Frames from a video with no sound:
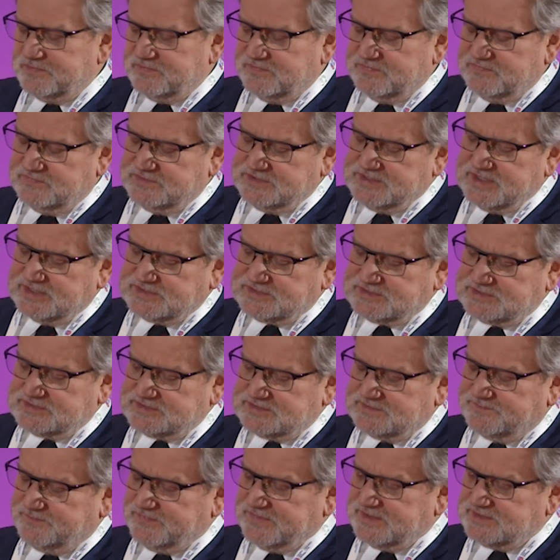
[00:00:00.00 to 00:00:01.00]
widać, że,
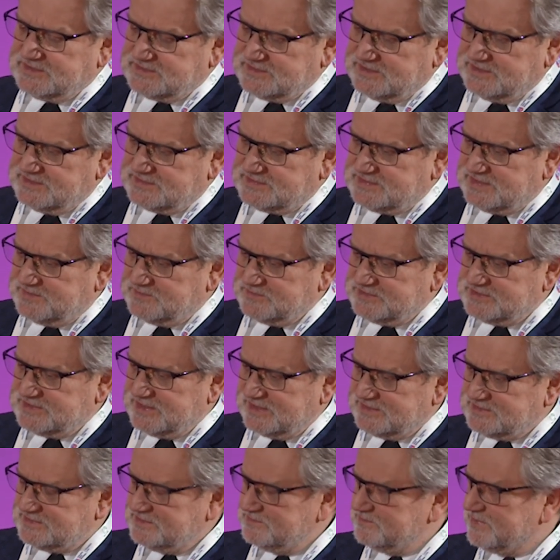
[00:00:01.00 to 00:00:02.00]
że, jestem
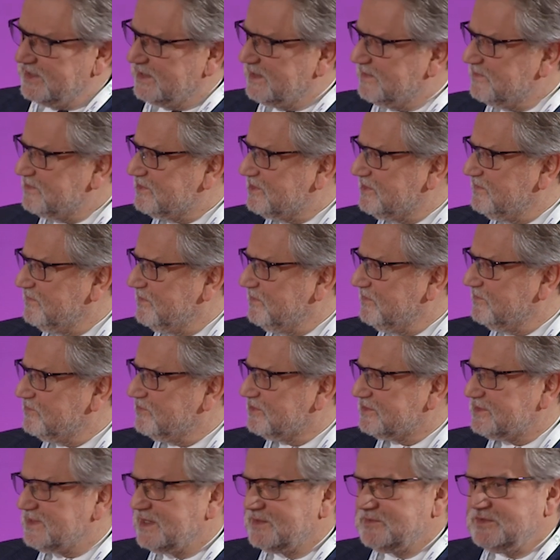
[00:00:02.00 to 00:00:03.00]
starszym panem z siwymi
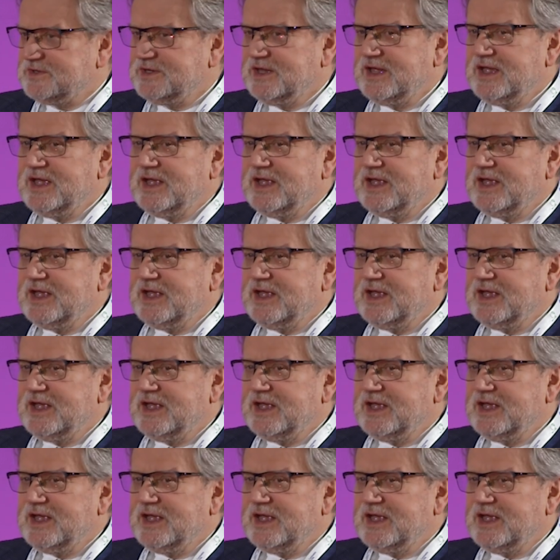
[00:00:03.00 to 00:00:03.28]
włosami